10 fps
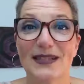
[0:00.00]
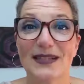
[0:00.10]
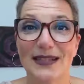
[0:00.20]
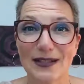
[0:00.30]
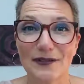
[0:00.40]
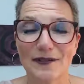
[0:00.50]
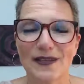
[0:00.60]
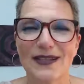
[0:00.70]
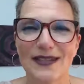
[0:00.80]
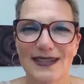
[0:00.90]
Triff
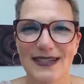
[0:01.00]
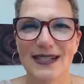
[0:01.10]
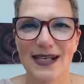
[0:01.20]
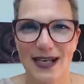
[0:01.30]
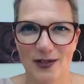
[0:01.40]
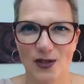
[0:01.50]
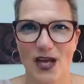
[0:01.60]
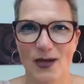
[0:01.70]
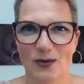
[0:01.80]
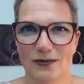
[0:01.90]
die
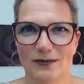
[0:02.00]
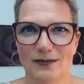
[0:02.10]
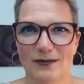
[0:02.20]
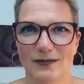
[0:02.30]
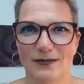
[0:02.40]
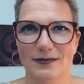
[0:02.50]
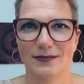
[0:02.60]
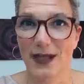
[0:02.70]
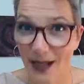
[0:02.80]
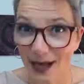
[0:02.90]
Entscheidung.
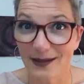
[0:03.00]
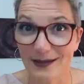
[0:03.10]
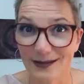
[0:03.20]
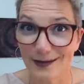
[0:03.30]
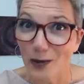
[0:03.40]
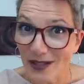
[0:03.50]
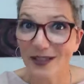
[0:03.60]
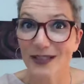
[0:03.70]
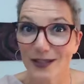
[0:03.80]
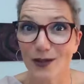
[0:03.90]
Ja, du hast
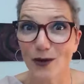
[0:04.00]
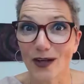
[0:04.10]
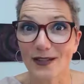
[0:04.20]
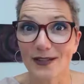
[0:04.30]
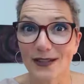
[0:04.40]
richtig gehört.